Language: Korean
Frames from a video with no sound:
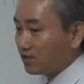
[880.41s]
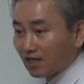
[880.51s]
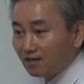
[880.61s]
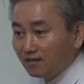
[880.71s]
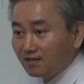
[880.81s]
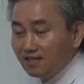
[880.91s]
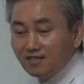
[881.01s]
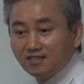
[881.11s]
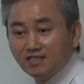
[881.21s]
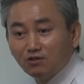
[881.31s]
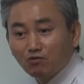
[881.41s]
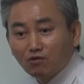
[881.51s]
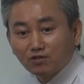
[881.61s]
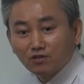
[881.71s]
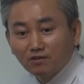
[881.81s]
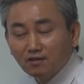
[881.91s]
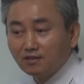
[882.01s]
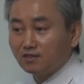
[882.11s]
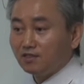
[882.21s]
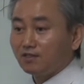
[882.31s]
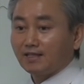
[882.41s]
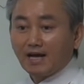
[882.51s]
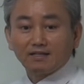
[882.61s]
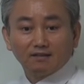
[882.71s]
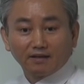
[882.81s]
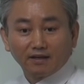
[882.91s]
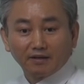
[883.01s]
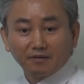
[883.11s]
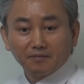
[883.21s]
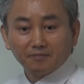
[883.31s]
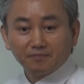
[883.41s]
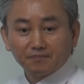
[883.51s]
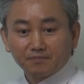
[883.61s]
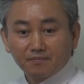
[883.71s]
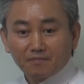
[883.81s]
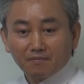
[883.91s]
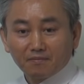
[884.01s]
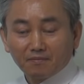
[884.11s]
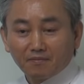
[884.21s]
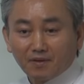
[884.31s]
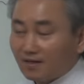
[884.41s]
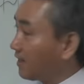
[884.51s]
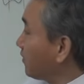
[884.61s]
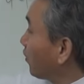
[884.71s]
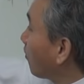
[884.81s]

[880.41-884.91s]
여자를 일지에 두는 것은 지극히 당연해요. 그러니까